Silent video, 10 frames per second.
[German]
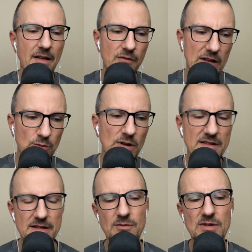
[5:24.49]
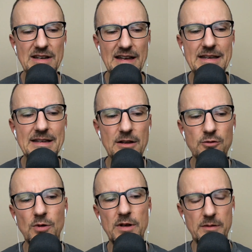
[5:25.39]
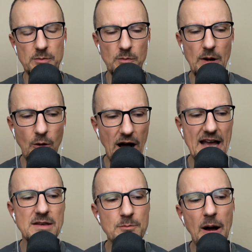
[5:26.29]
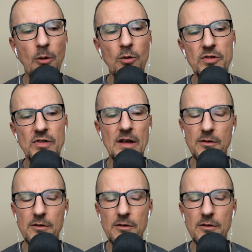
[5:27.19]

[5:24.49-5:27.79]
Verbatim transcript: wenn du jetzt irgendwie Training natürlich auch einbaust,